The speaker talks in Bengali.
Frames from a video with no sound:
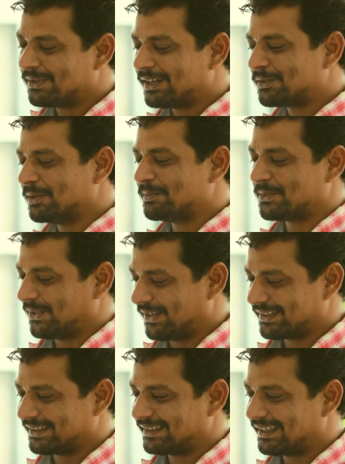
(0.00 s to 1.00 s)
ঘোরার খুব
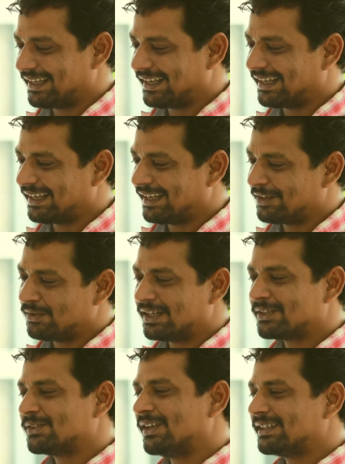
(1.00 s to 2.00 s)
শখ
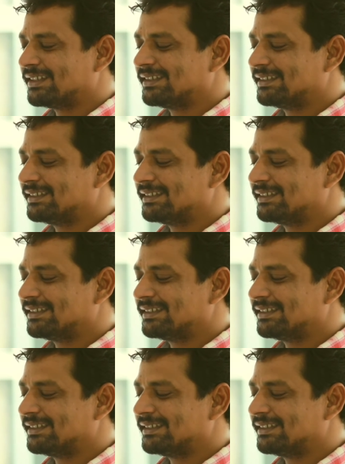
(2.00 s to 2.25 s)
ঘোরার শখ